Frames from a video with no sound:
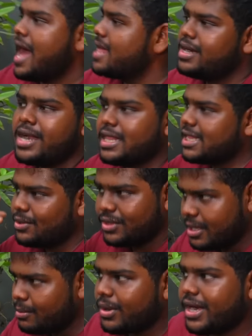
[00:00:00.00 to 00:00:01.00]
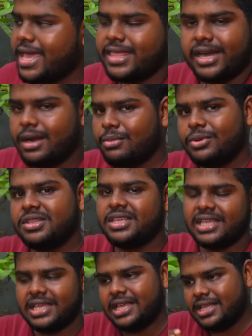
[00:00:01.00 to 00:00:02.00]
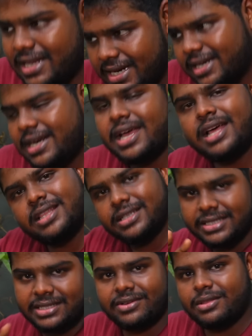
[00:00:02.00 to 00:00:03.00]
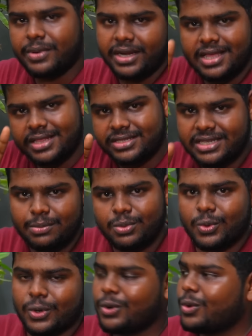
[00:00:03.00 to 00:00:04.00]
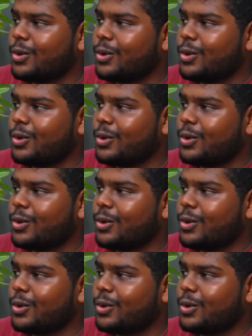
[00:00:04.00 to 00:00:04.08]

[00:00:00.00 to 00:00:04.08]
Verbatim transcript: அதுக்கிட்ட அந்தளவு தெம்பு கிடையாது ஏன்னா நம்ம வந்து லிட்டரலாக அதை சித்திரவதை பண்ணி தான் அந்த ஷேப்பு கொண்டு